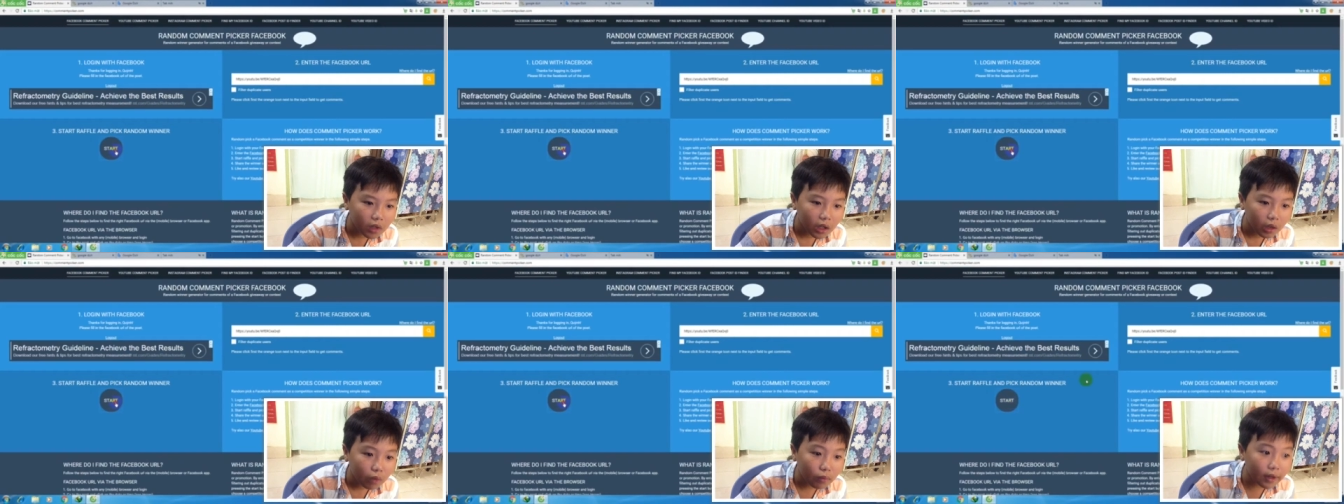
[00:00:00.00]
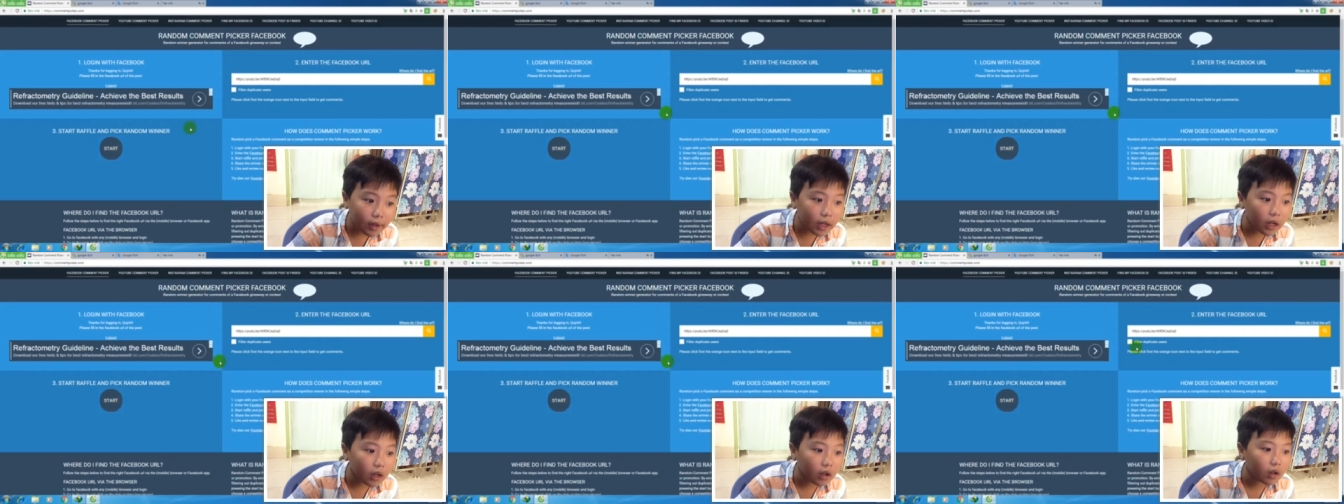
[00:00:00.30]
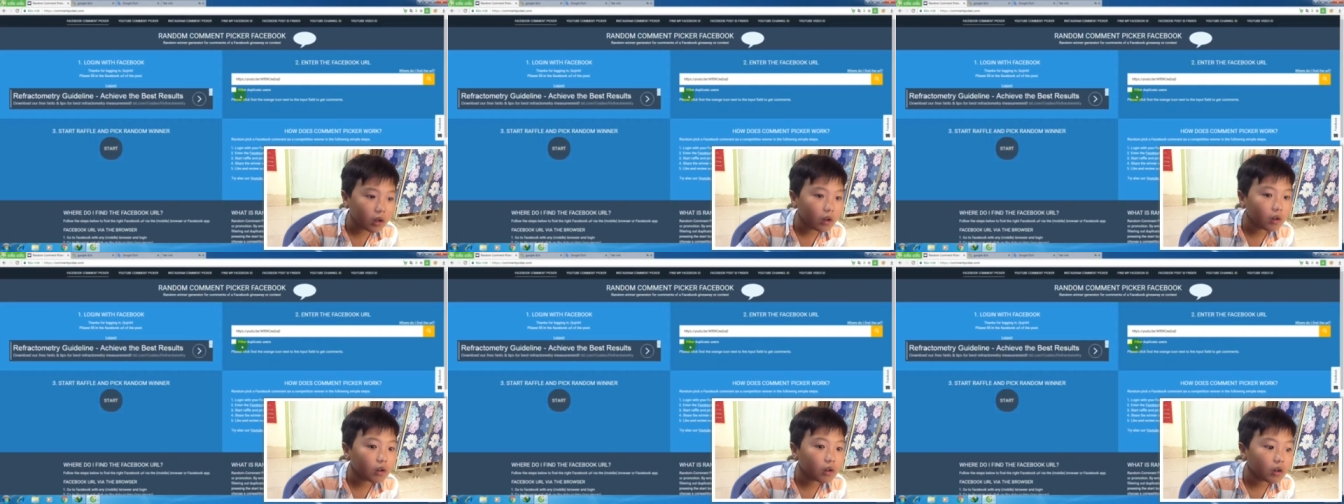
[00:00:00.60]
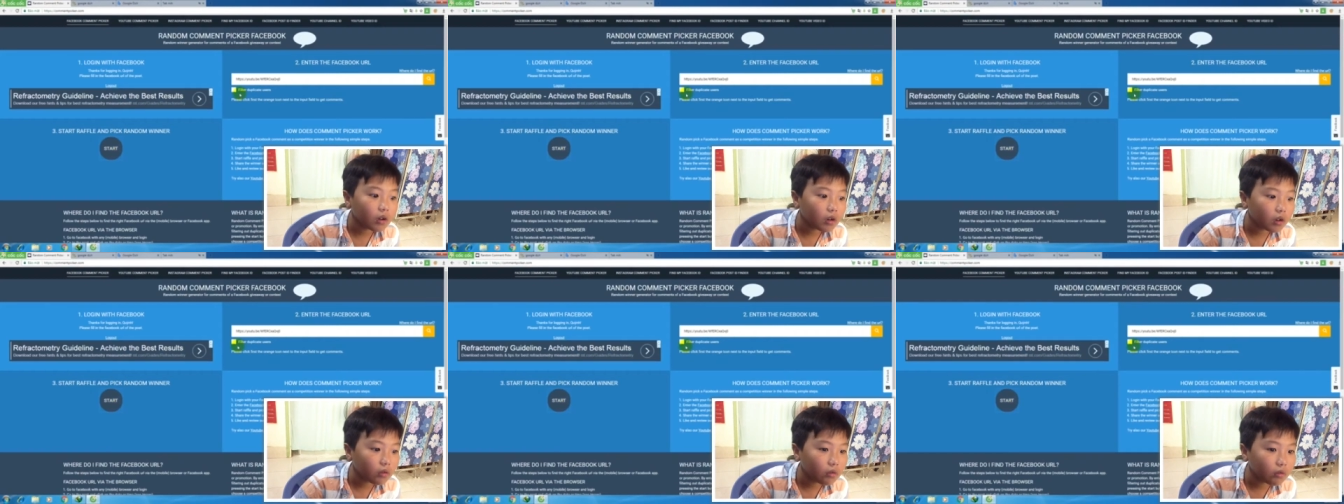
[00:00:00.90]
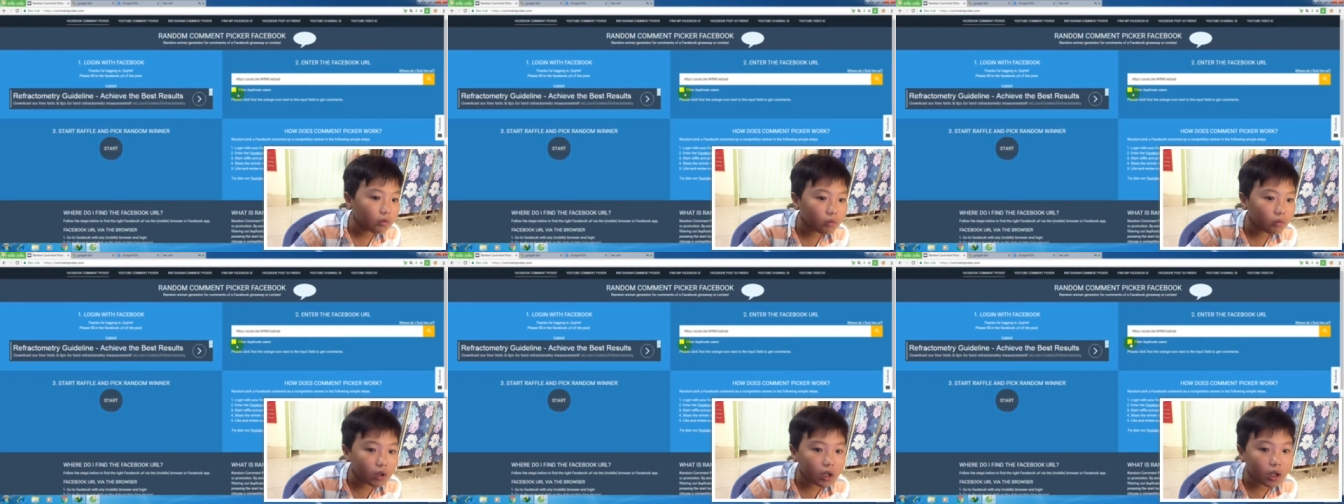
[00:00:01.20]
what the
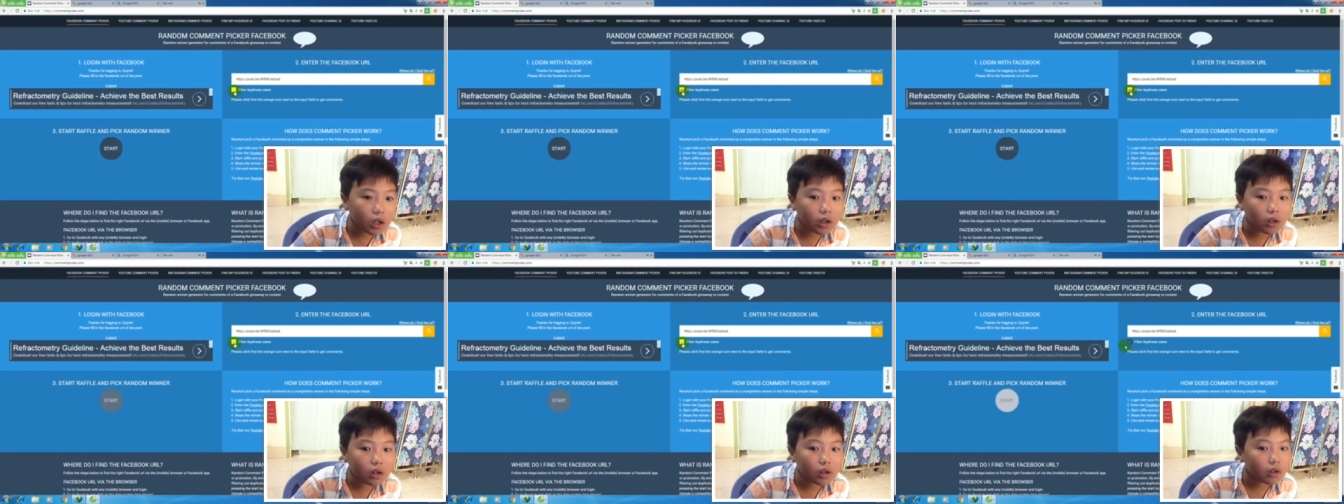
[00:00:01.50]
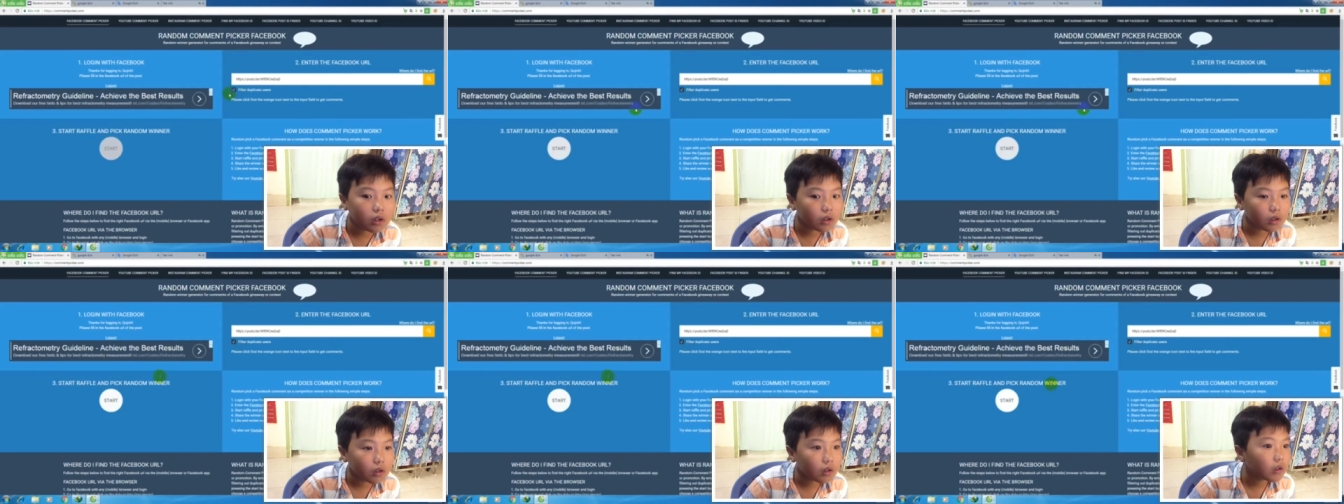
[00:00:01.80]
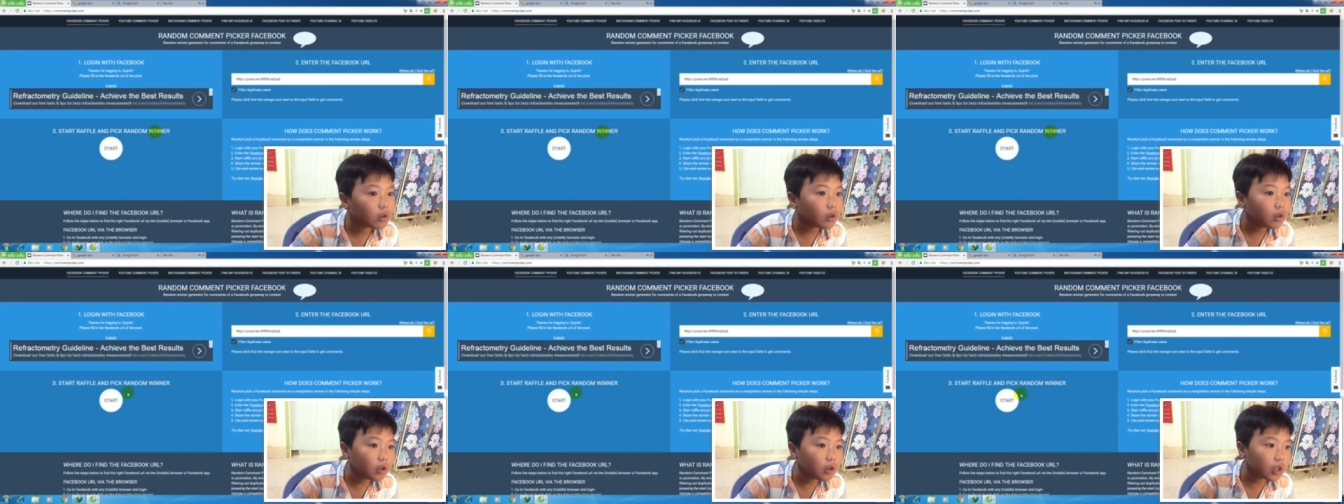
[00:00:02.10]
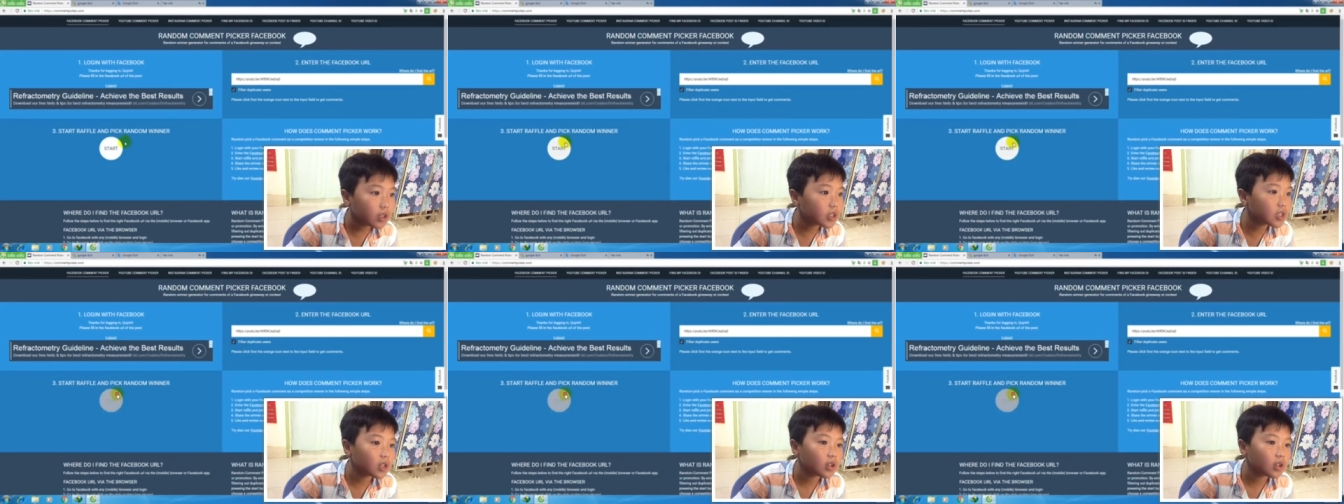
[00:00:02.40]
what the ôi